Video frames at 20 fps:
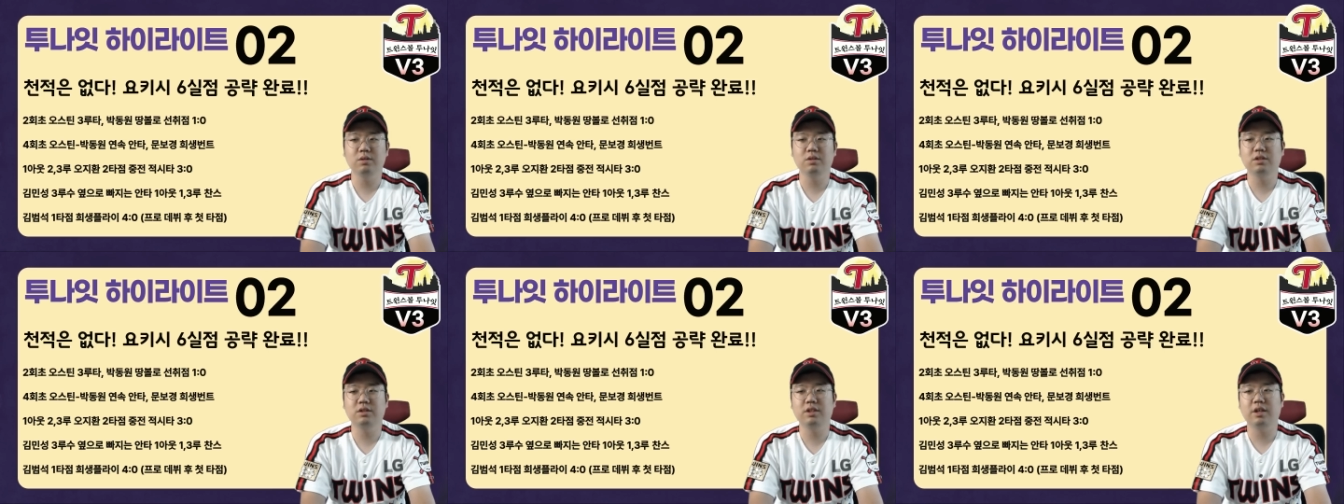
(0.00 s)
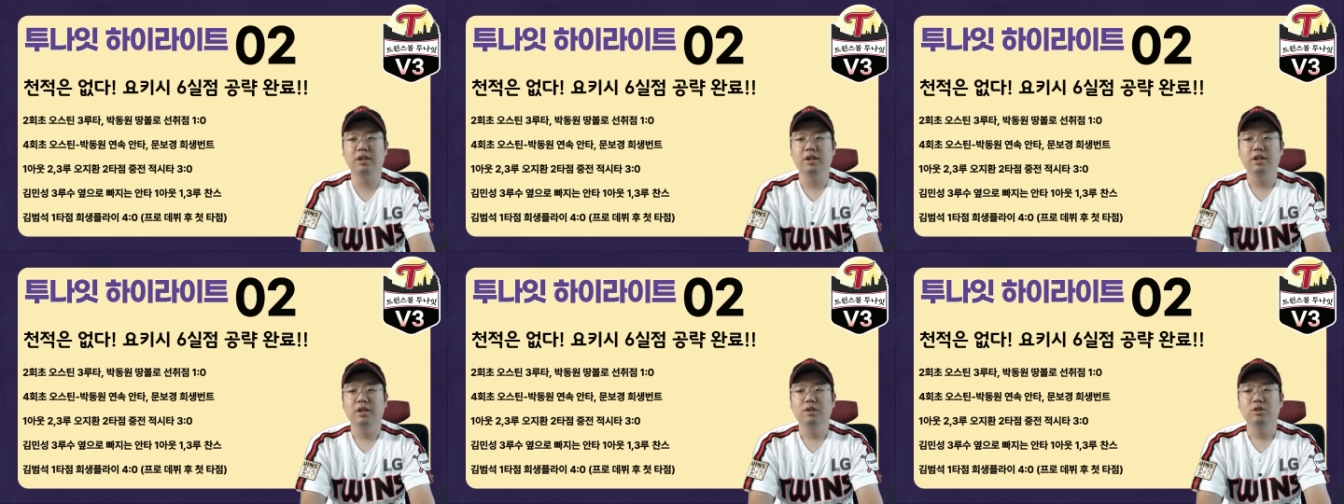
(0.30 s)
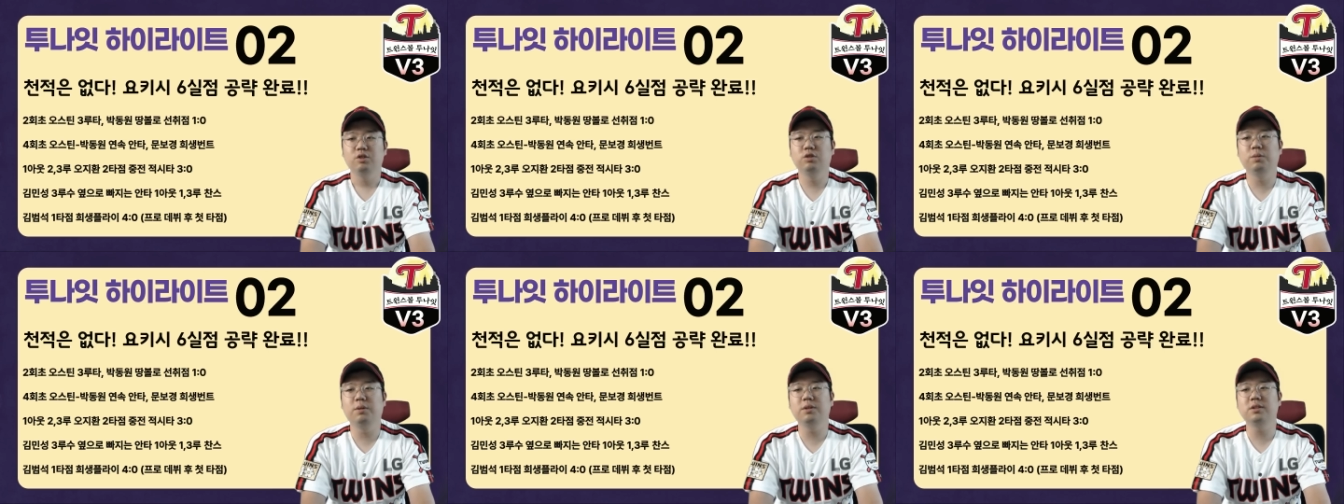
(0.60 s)
이제
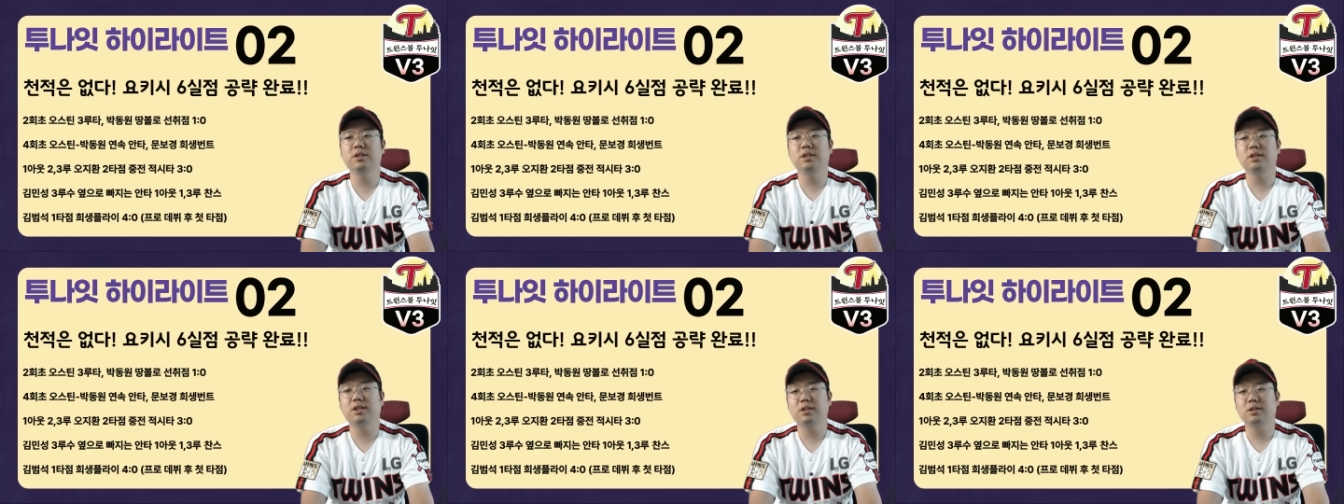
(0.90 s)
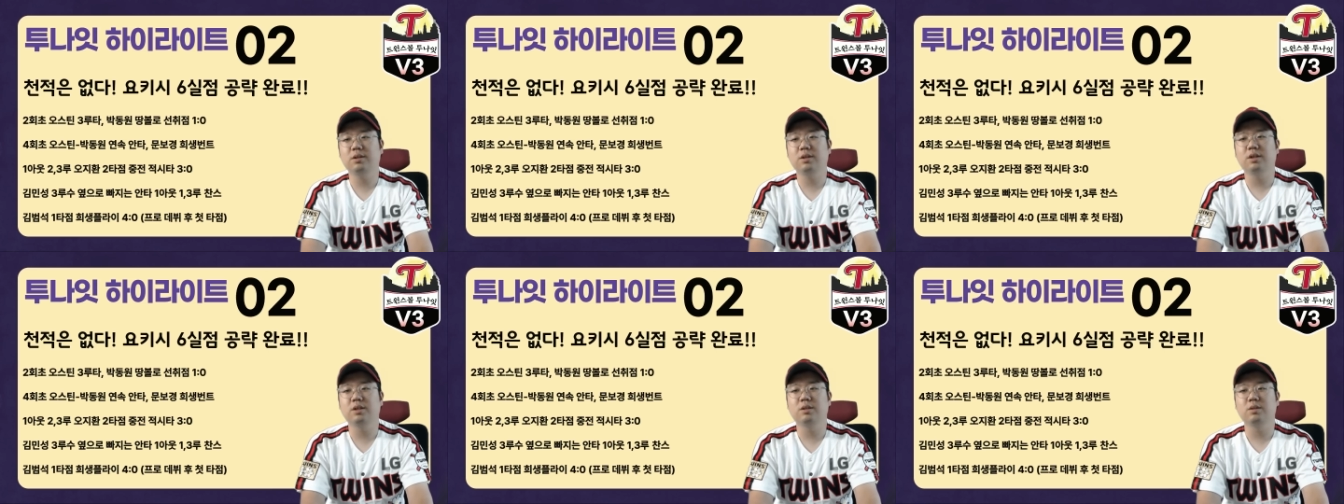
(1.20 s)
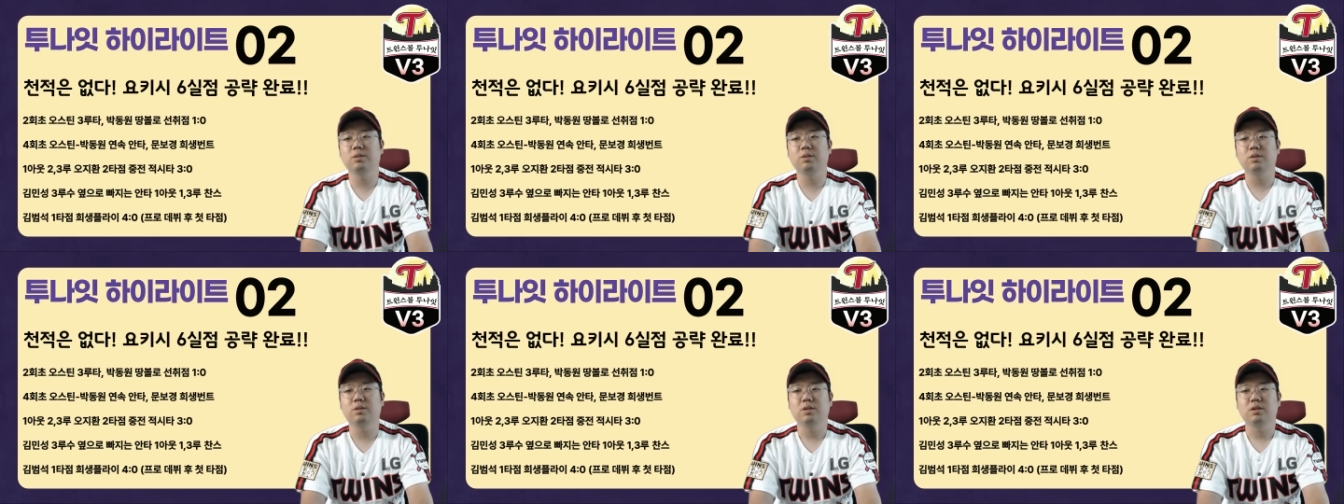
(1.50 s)
두 번째
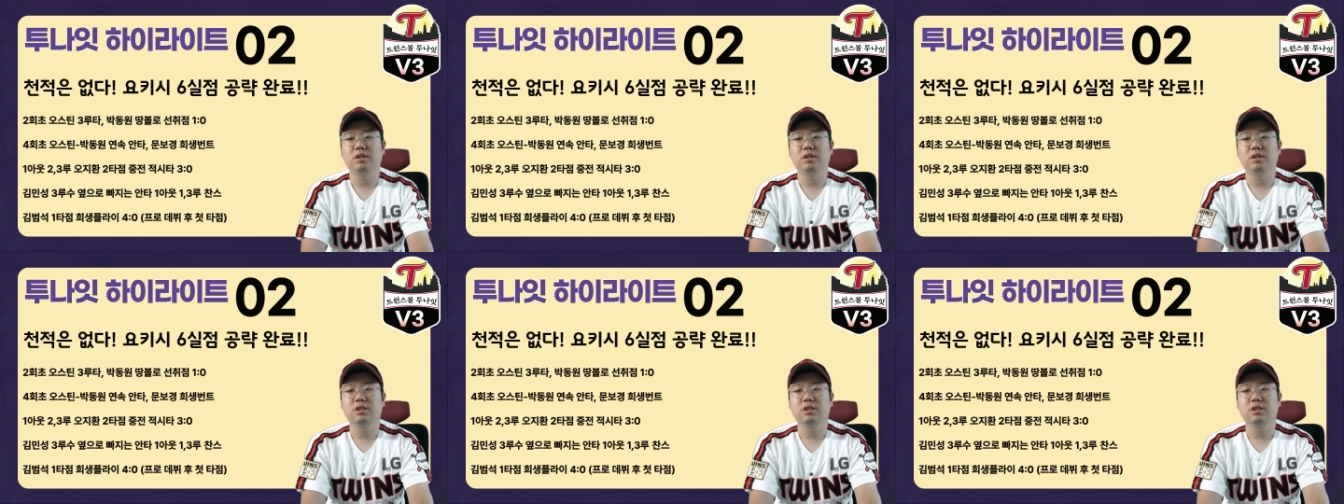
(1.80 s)
타석에서도